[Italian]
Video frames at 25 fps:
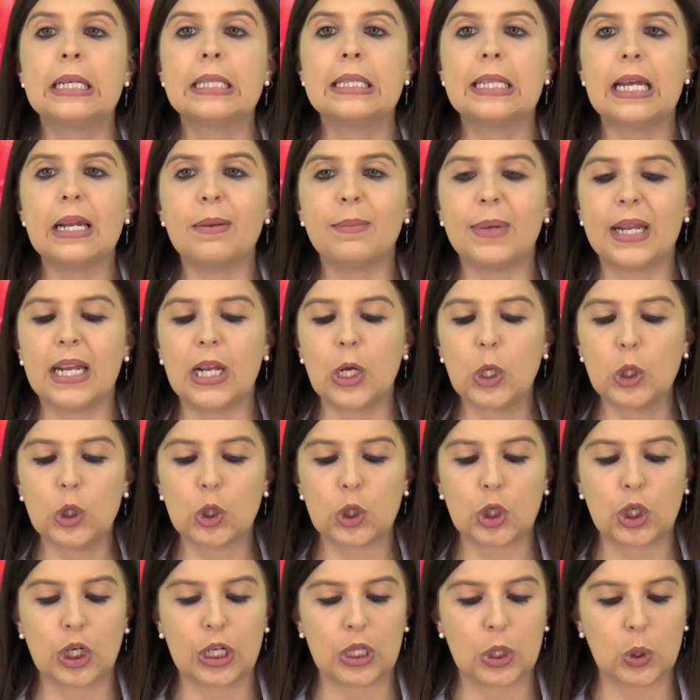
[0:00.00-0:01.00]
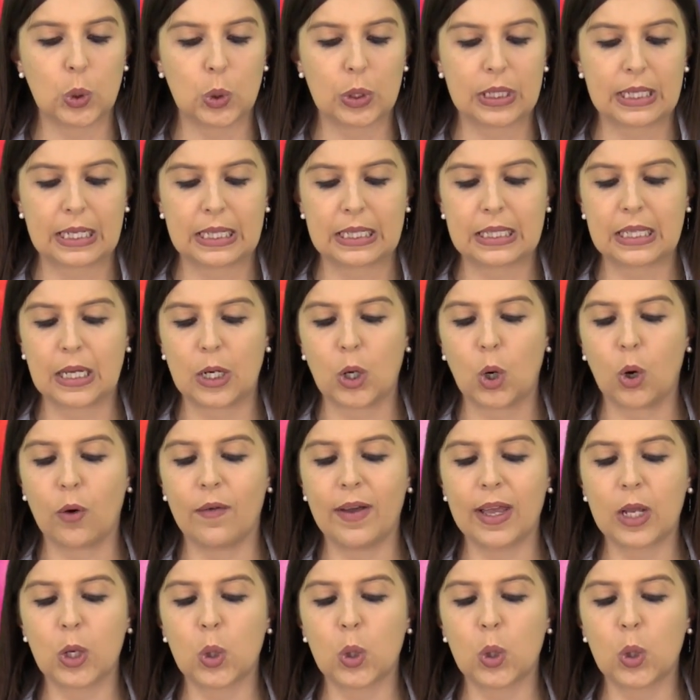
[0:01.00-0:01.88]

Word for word: del 1889.